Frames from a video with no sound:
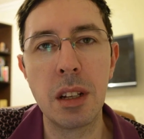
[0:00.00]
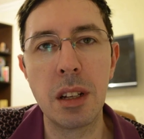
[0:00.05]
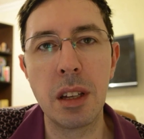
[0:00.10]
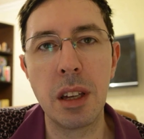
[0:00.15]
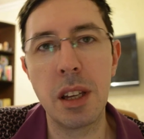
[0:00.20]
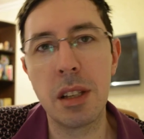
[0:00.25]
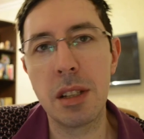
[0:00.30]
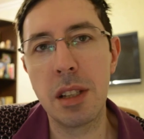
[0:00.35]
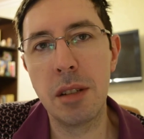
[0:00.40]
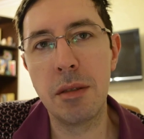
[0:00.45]

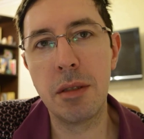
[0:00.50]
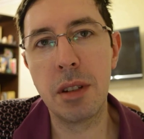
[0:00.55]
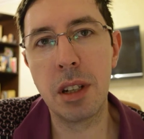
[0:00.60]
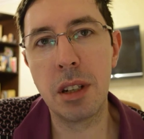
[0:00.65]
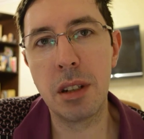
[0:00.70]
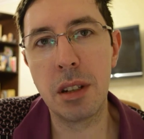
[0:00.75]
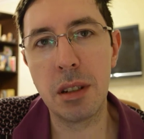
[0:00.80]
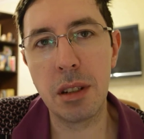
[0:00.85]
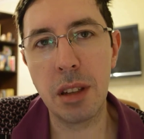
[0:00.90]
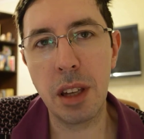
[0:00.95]
Если
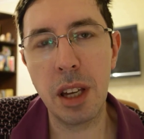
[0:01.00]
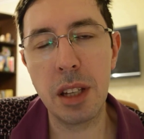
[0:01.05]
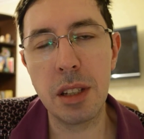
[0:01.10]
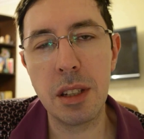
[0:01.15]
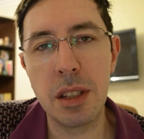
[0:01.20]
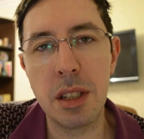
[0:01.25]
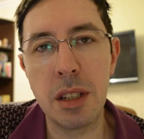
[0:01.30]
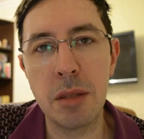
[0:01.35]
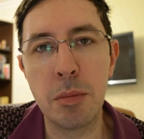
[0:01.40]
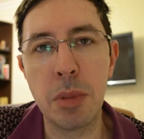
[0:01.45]
вы
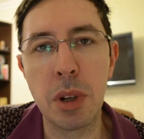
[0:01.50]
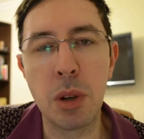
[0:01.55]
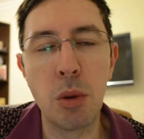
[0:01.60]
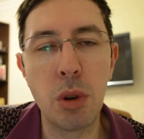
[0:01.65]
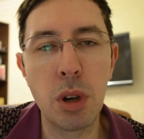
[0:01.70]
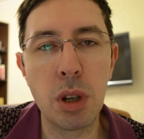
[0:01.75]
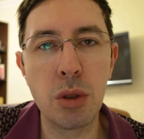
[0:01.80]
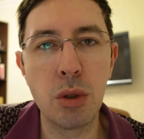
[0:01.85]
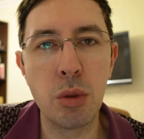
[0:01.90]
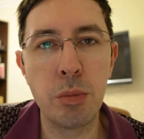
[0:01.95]
едете по
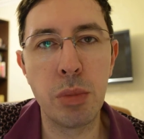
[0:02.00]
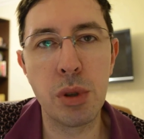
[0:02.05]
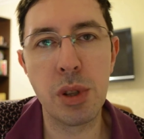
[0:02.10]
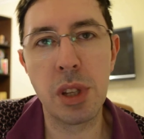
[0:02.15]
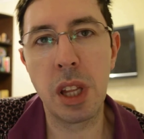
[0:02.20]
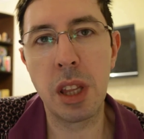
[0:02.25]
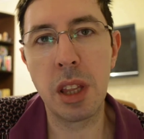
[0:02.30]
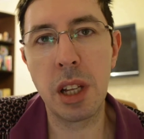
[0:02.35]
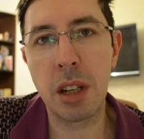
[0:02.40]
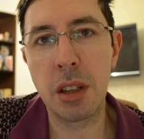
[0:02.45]
городу, по
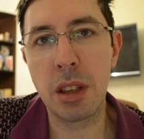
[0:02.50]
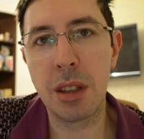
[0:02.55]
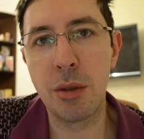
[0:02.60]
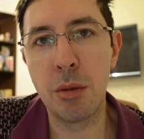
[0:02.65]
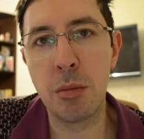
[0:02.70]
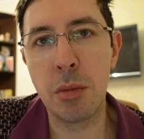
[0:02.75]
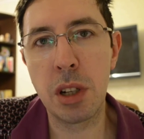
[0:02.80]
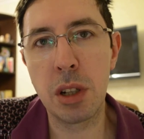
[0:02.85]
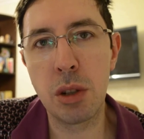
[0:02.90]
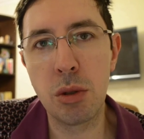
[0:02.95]
стандартному
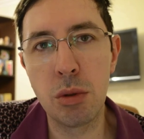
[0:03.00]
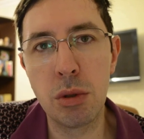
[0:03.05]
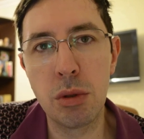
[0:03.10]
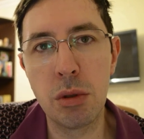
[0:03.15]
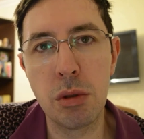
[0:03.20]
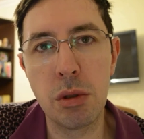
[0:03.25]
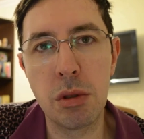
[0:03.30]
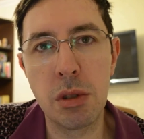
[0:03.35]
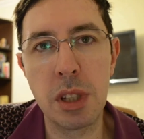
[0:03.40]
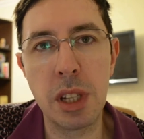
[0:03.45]

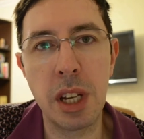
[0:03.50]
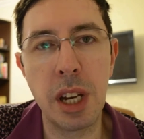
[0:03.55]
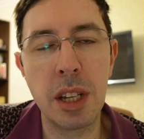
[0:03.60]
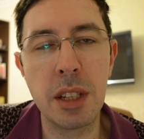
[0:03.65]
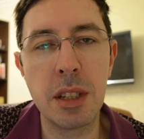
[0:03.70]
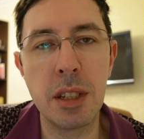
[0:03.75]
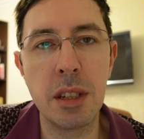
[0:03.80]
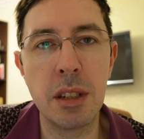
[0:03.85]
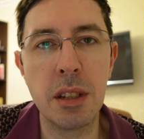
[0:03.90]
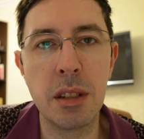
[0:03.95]
маршруту,
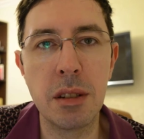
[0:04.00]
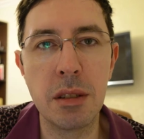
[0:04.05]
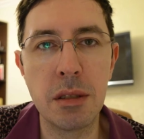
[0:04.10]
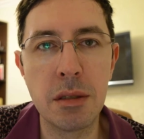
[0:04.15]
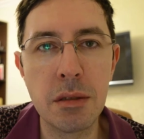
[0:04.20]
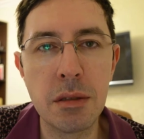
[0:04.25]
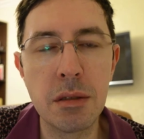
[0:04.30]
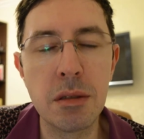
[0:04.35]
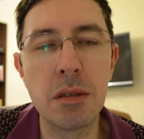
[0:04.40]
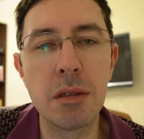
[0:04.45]
знаете,
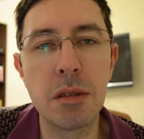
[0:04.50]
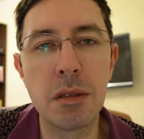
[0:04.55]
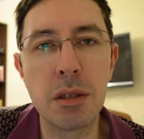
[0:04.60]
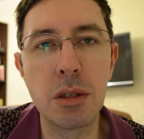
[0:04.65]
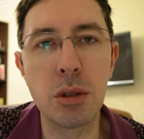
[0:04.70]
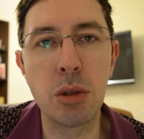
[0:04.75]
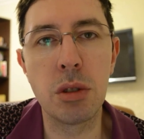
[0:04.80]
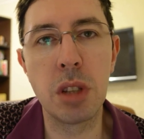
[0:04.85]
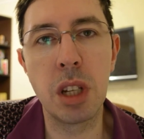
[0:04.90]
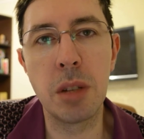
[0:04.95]

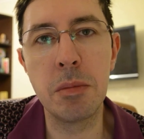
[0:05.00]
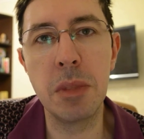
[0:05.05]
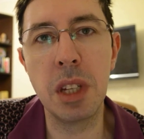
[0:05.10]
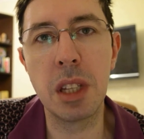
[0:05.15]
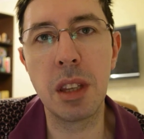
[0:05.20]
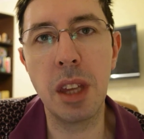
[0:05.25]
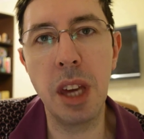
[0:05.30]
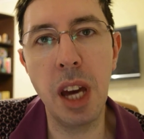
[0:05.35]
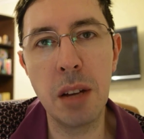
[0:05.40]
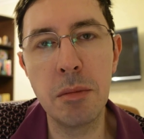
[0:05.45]
что там
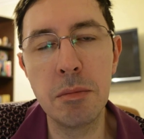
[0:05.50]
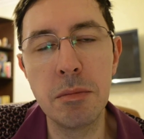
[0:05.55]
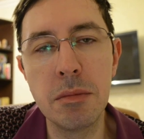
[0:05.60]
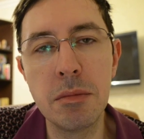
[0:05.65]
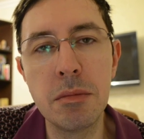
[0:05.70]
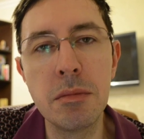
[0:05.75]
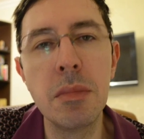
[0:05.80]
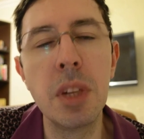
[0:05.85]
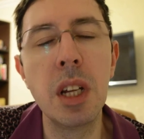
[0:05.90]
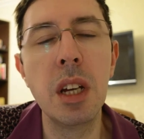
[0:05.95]
нет ям,
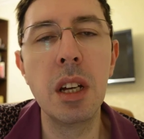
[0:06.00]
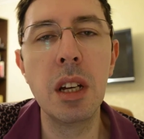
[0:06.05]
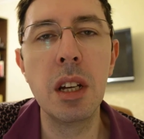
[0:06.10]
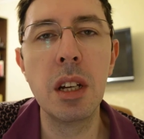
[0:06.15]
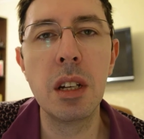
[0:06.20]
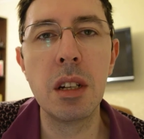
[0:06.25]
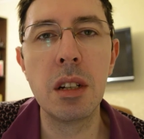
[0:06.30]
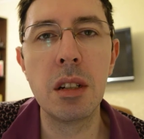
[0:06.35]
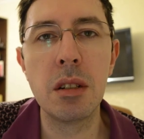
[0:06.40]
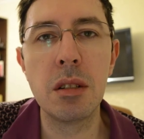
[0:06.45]

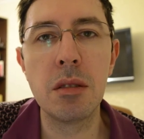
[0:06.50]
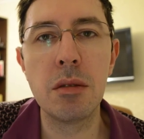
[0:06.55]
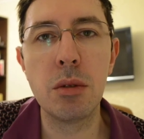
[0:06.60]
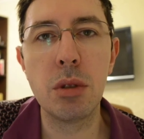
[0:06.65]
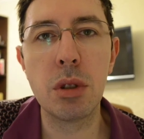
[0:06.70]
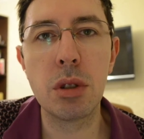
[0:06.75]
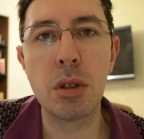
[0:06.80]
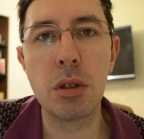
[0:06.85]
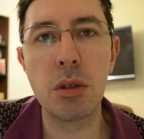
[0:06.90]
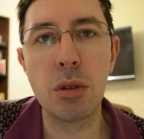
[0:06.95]

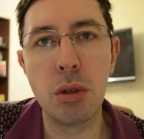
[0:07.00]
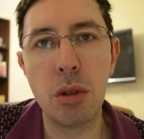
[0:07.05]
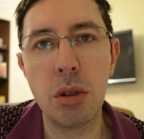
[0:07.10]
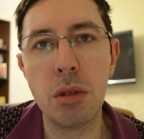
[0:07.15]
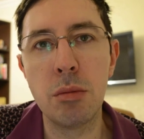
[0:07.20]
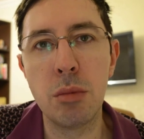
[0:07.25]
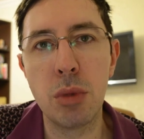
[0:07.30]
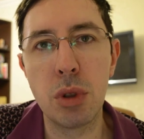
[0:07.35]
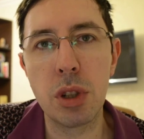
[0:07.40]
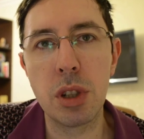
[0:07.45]
вот, то
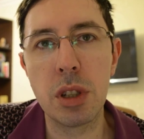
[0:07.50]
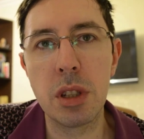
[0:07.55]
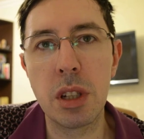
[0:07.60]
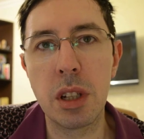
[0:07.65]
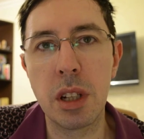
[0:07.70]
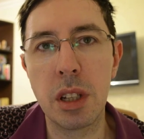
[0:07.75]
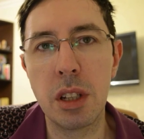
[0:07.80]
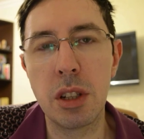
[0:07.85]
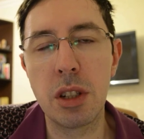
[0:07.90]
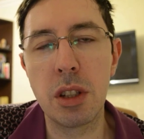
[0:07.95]
можете,
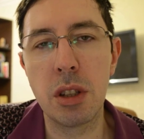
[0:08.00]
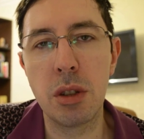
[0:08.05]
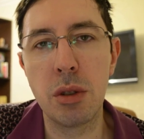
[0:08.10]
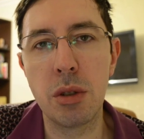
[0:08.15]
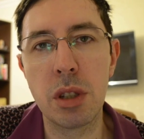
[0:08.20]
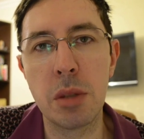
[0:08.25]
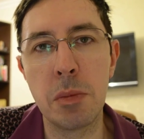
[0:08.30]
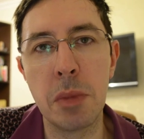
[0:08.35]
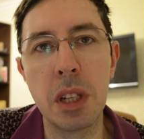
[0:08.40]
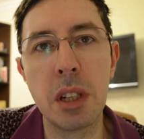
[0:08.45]
конечно, ее
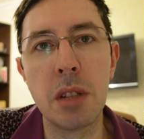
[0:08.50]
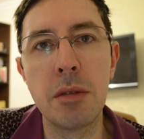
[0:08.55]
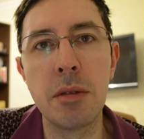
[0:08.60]
смело